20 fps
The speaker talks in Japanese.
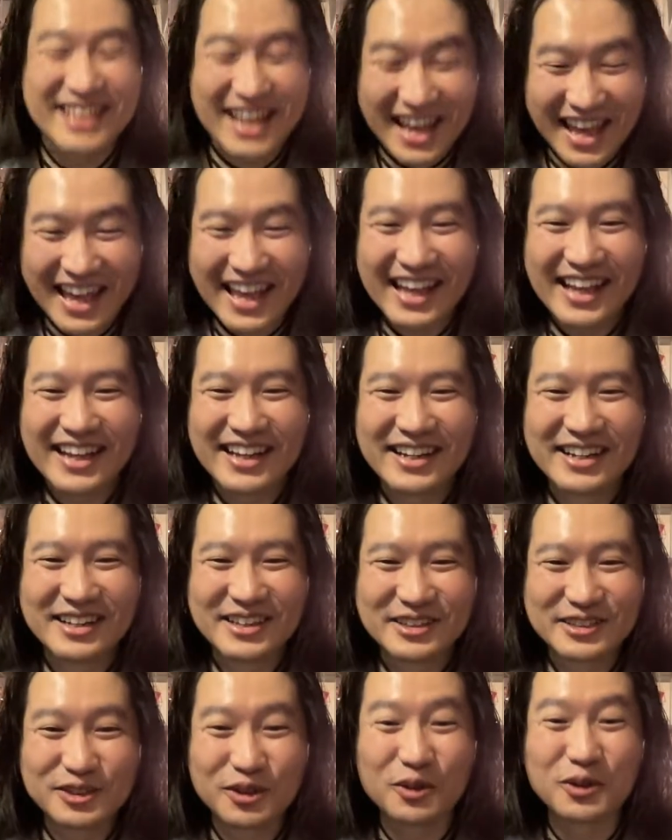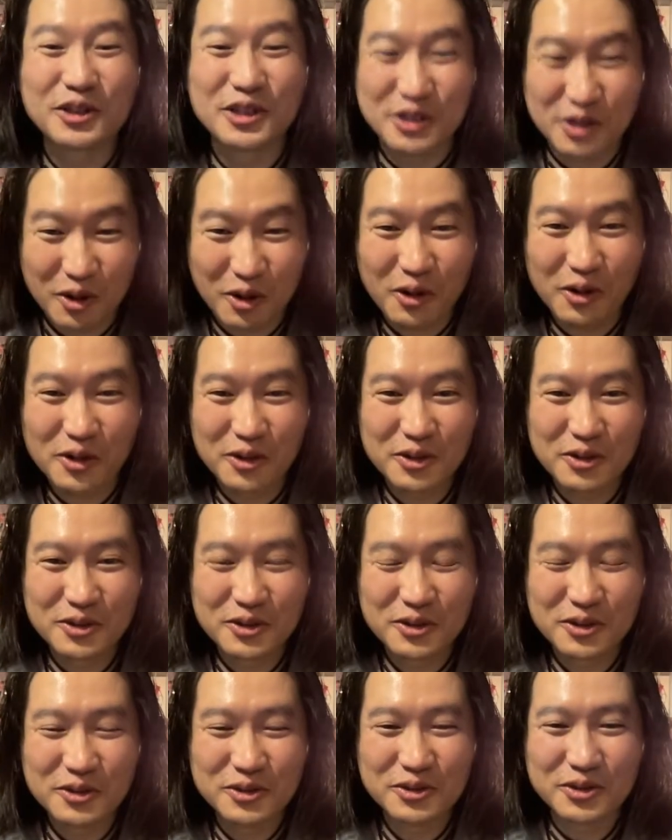ねそうでしょ
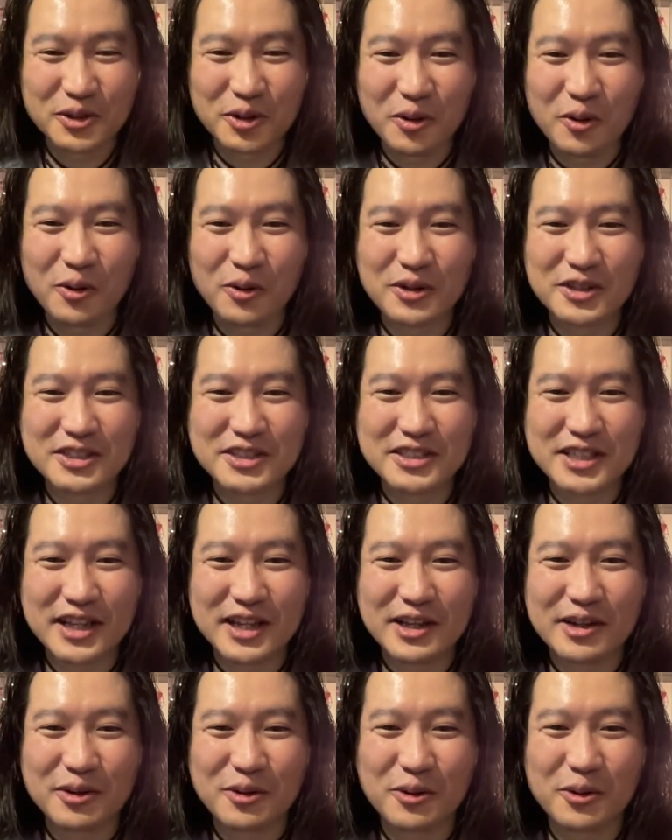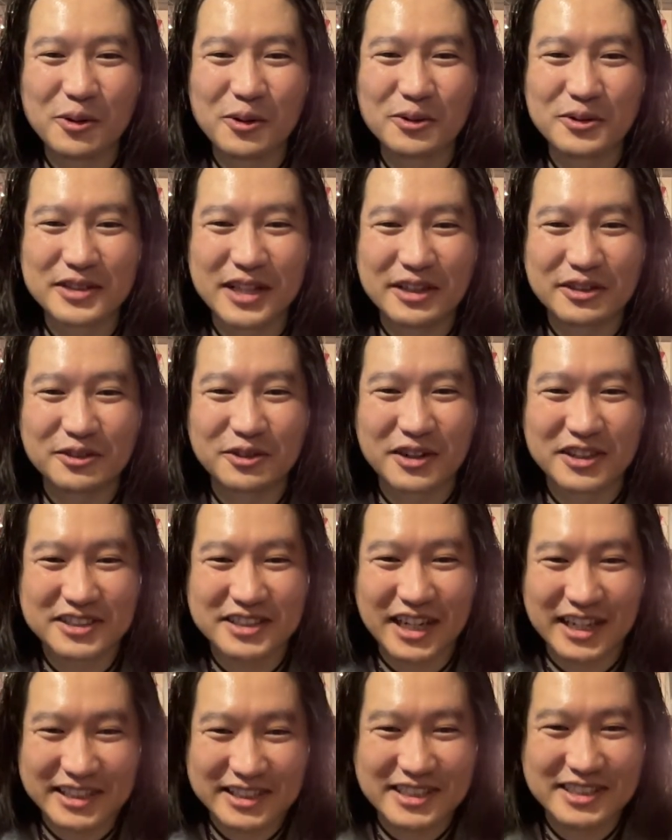同意成功なんとか
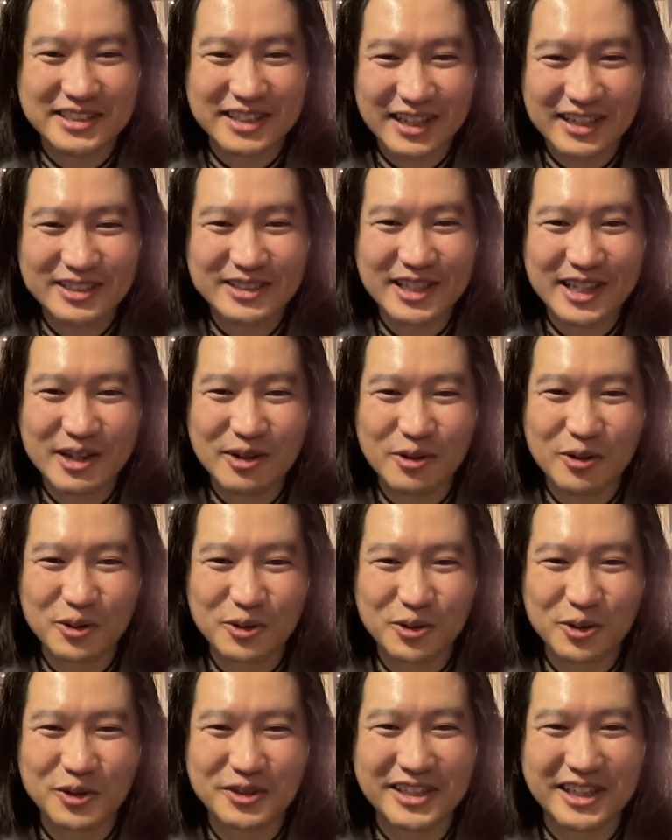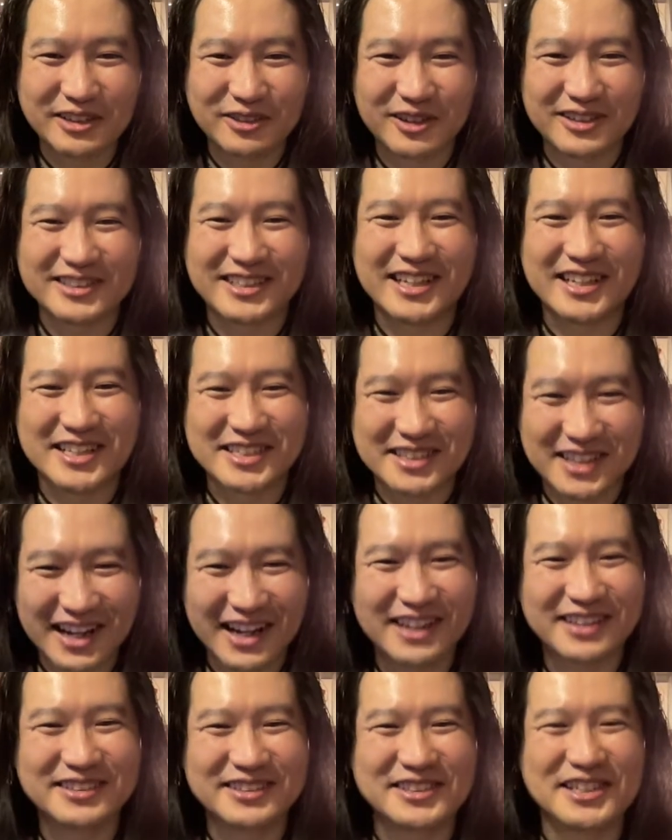罪ですか成功同意なんとか罪です
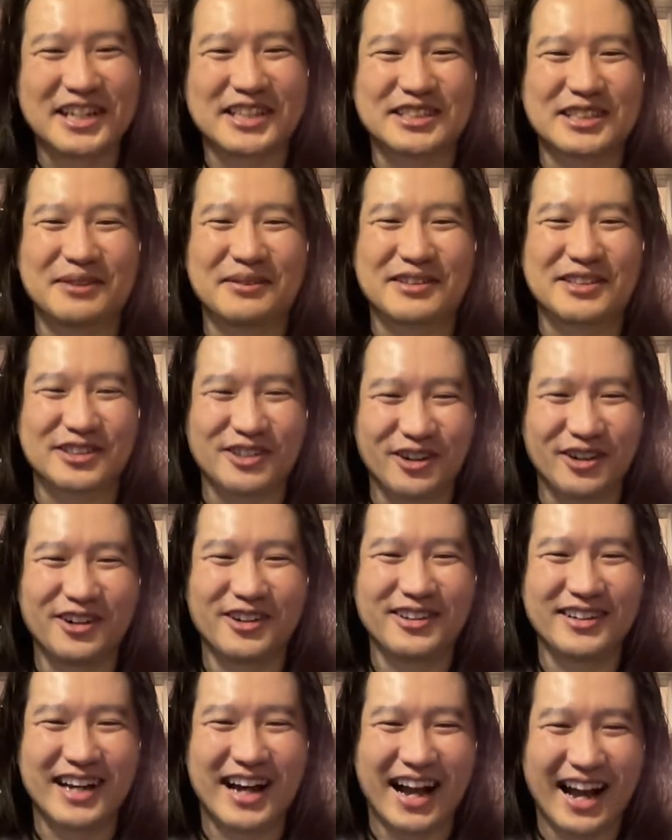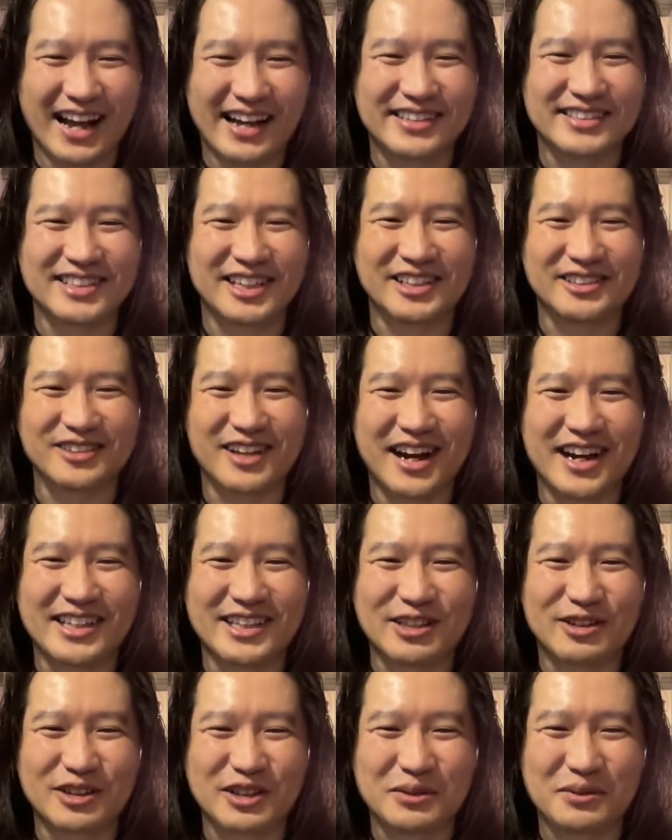かになっちゃいますよ。はい。ちゃんと
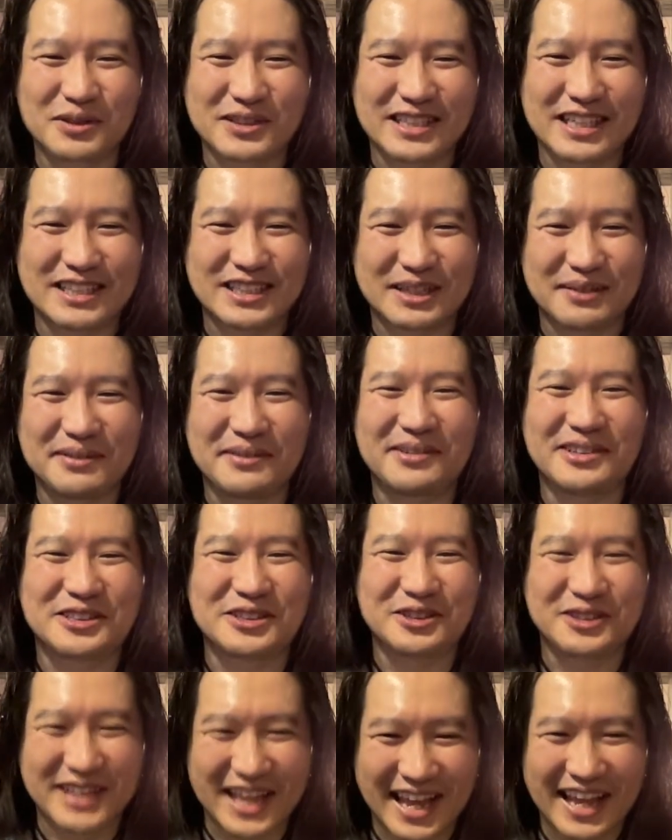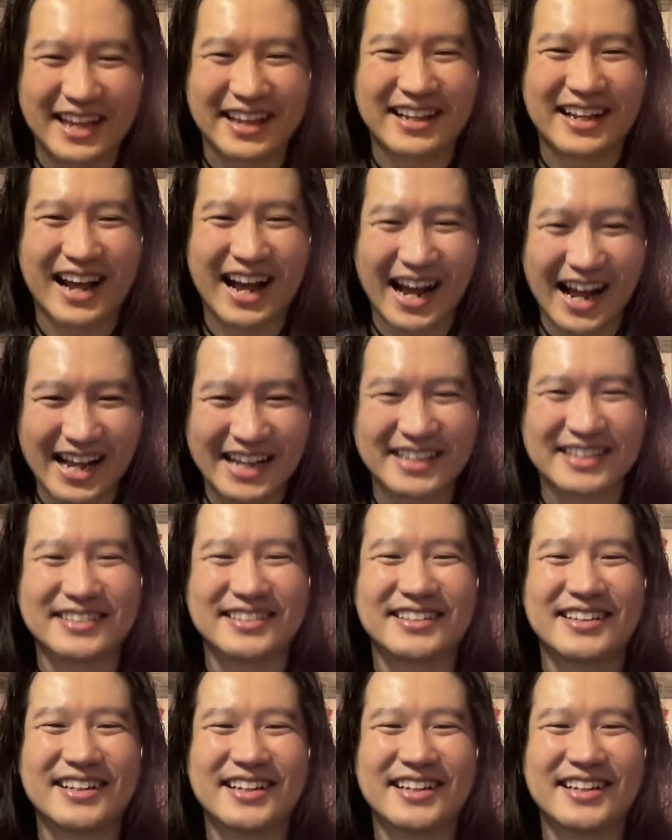相手の気持ち確かめましょうね。はい。